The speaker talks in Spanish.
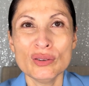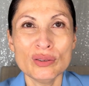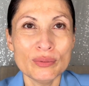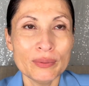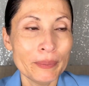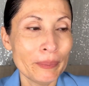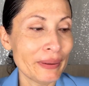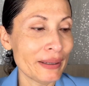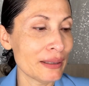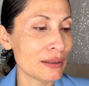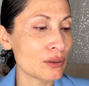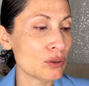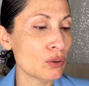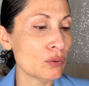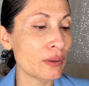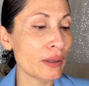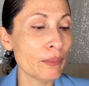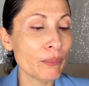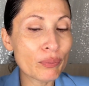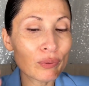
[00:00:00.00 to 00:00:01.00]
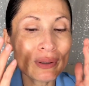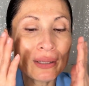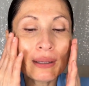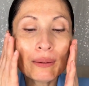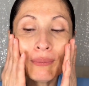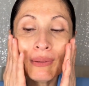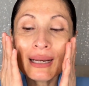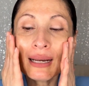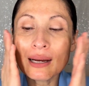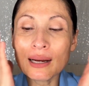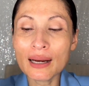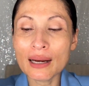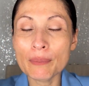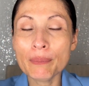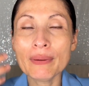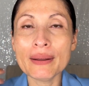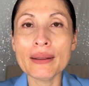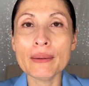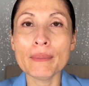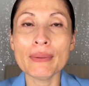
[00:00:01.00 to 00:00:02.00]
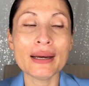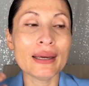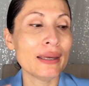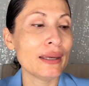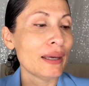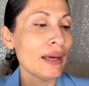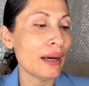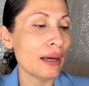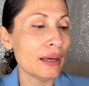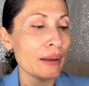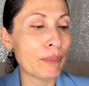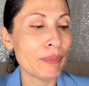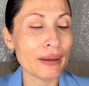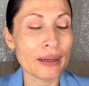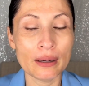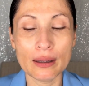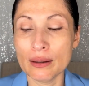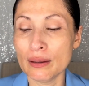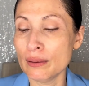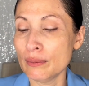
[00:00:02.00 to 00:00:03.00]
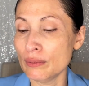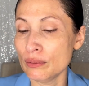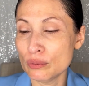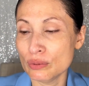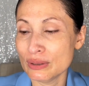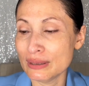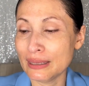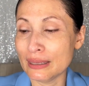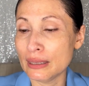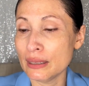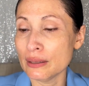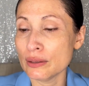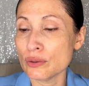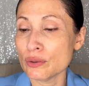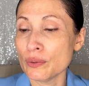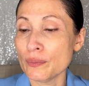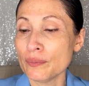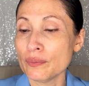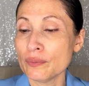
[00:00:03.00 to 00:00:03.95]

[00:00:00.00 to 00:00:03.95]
me pareció bien ponerme la capa de maquillaje para usar eso.